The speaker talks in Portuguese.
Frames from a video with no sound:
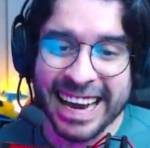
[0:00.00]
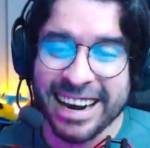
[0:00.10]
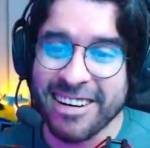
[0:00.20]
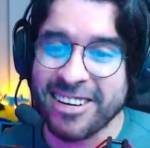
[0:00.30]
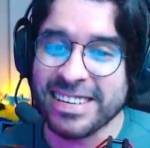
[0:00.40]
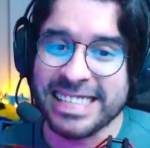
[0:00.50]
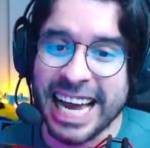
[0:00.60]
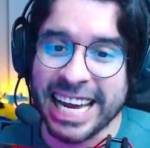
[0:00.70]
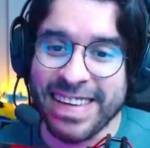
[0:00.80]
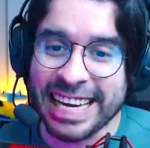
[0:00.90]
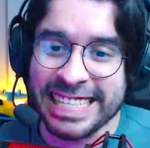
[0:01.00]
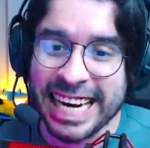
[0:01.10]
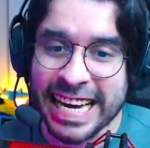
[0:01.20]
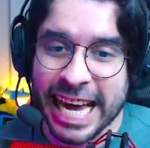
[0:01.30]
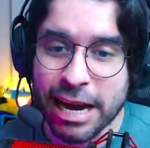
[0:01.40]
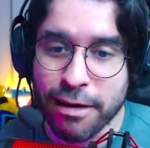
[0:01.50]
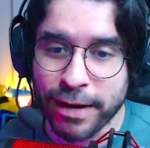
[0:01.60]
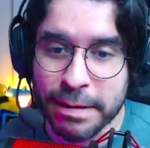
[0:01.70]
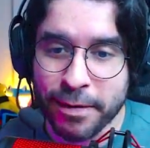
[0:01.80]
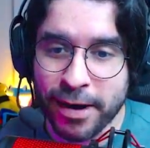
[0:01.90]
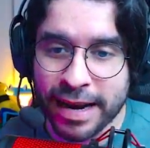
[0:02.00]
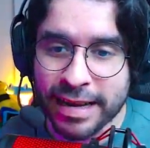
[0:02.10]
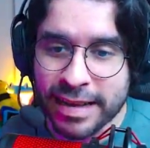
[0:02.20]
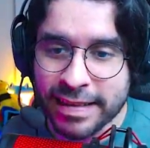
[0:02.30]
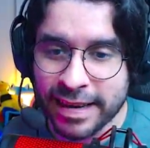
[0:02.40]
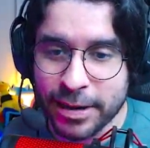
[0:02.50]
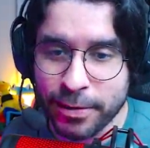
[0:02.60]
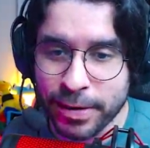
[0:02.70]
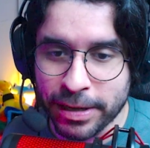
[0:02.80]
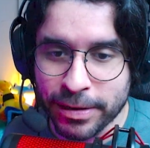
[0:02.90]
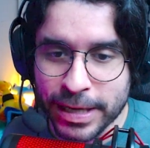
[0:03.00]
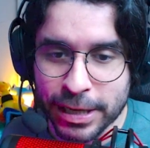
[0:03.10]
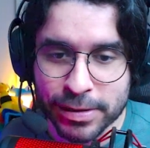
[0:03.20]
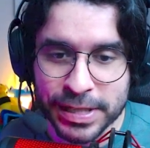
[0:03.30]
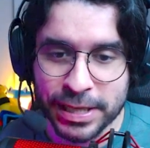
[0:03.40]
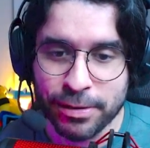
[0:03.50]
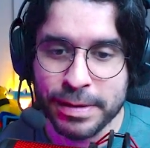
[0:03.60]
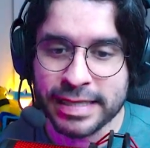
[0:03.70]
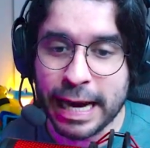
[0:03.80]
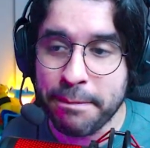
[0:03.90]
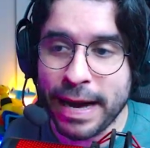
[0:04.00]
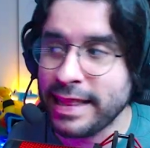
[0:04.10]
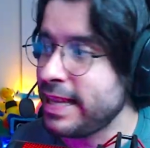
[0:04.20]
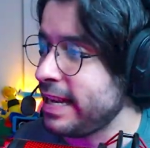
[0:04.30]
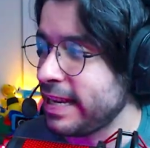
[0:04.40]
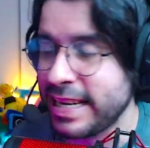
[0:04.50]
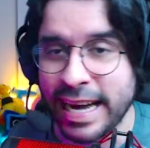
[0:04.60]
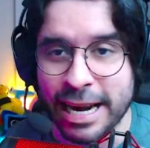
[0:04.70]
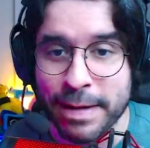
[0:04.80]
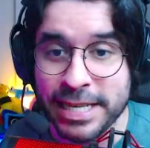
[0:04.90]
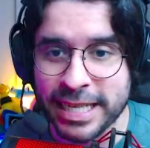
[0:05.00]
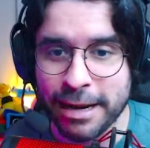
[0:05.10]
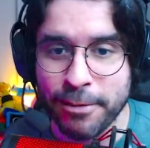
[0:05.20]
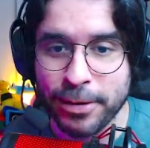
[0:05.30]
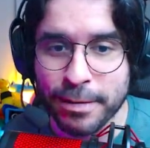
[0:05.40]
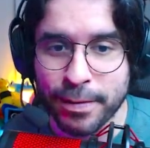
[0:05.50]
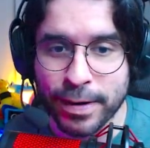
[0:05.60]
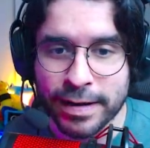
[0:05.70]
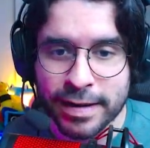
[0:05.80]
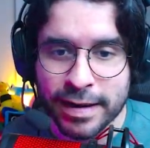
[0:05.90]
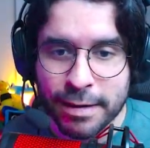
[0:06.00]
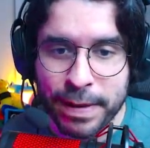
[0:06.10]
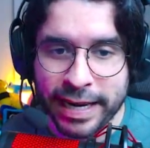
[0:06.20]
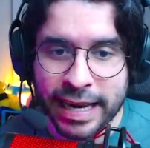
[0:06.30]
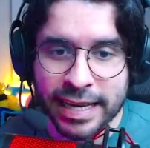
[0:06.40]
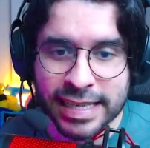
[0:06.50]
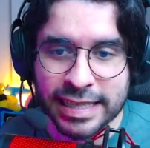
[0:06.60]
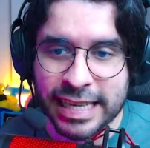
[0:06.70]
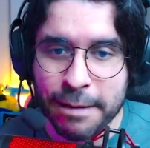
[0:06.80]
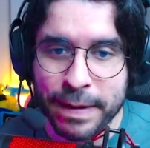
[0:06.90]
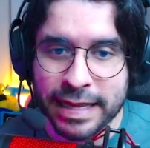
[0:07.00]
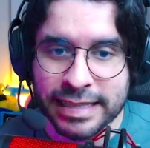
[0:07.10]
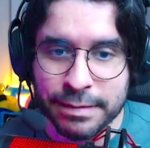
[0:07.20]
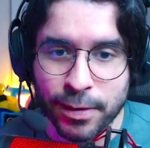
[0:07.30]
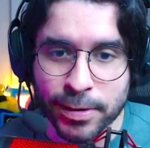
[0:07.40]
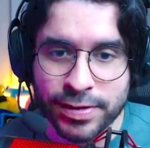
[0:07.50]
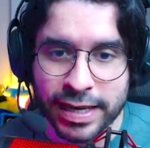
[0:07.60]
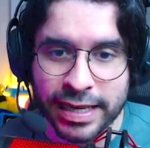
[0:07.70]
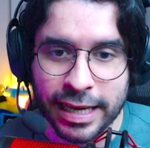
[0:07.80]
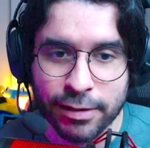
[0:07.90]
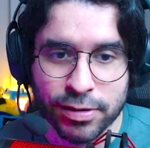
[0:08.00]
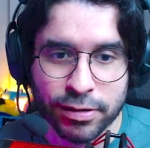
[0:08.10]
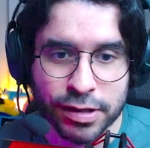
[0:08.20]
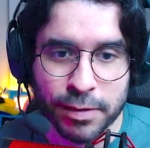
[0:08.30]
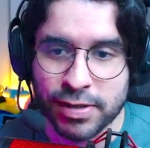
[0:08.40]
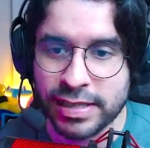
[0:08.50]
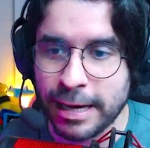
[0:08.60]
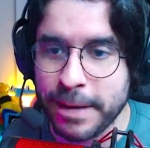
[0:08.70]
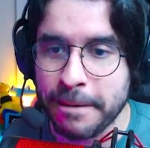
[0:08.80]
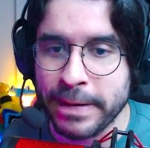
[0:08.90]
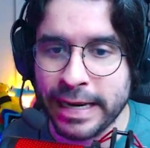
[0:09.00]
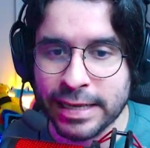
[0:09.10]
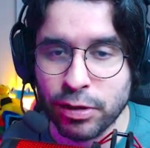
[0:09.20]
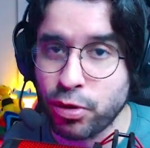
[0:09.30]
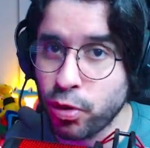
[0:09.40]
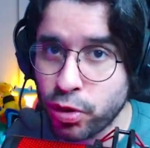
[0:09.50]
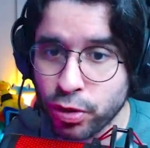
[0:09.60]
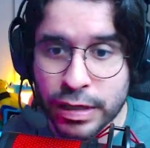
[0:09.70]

não consegue me achar. E aí eu vou embora tranquilo e consigo escapar dele, cara. É uma dica muito boa pra quem quiser escapar desse monstro aqui e dos outros monstros também, beleza? O Duto